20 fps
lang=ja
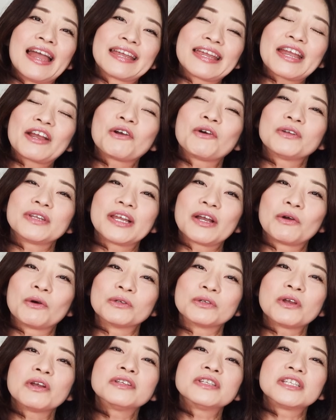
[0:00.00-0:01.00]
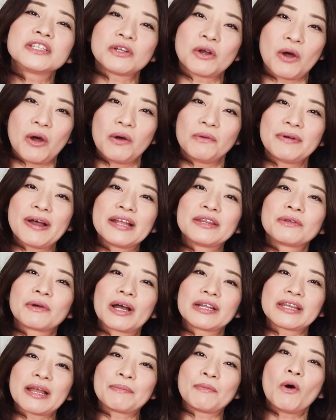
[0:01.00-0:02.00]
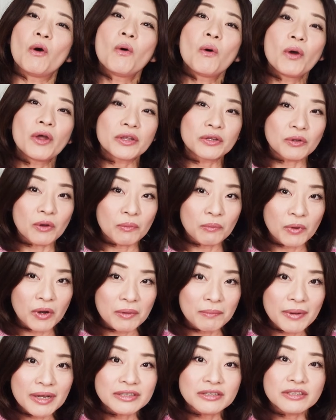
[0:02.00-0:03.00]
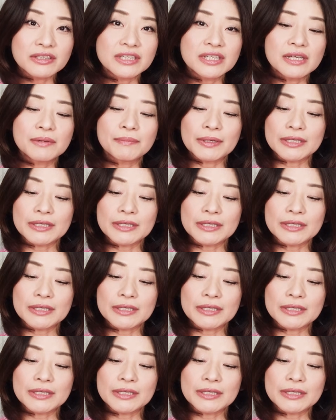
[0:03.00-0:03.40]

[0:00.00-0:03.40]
結構ね、ご存知のファンの方も多いと思いますし、